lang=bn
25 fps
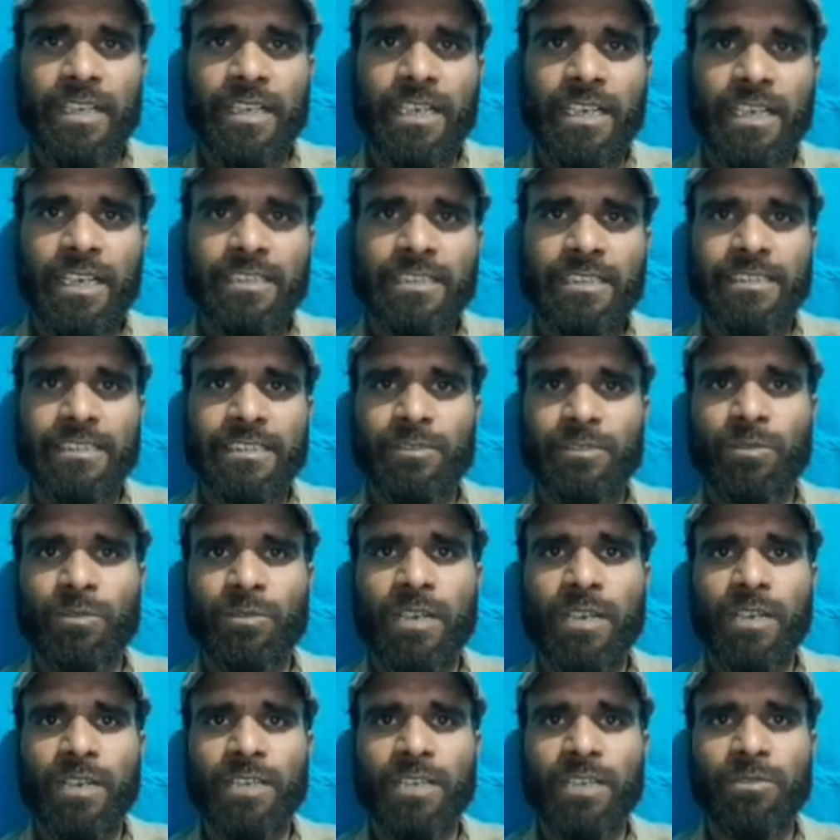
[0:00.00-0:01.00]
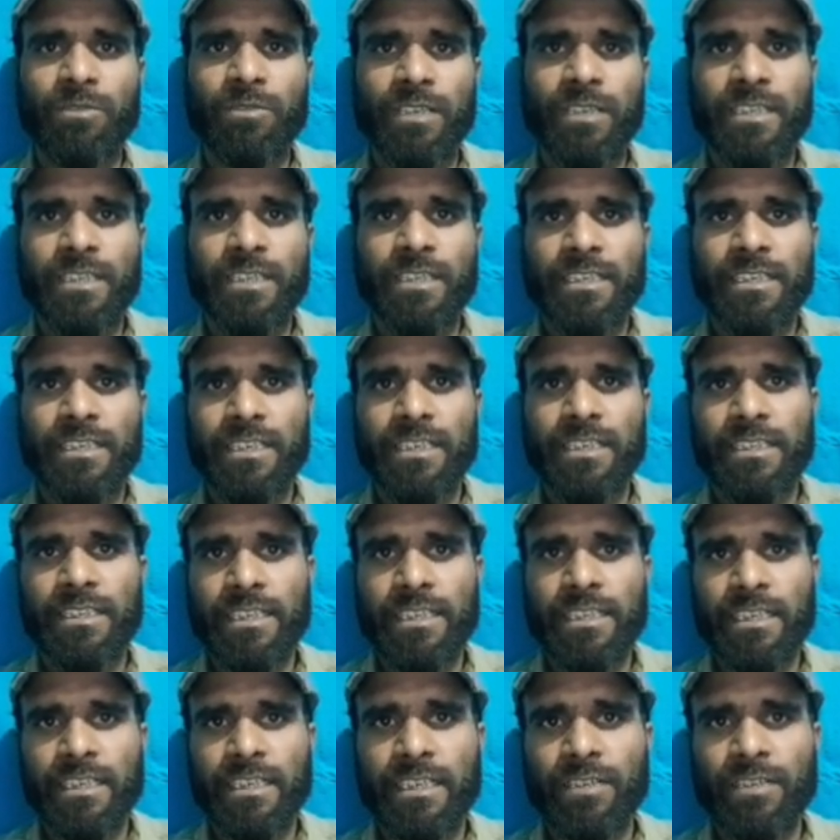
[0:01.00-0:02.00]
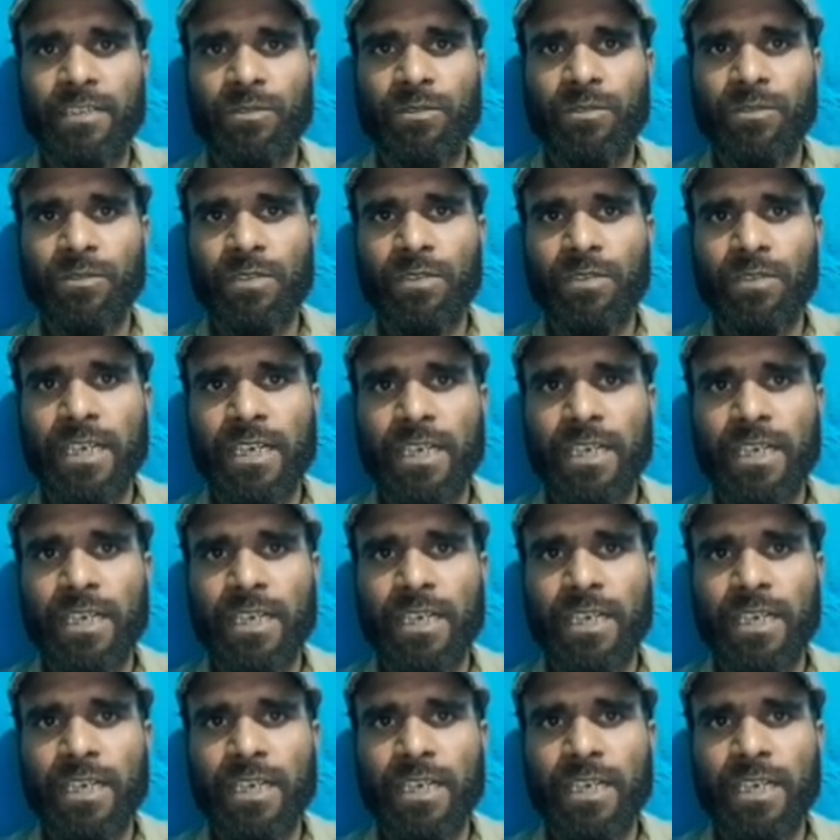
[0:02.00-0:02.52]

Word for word: এক জুলাই দু হাজার তেইশ তারিখে অনুদ্ধ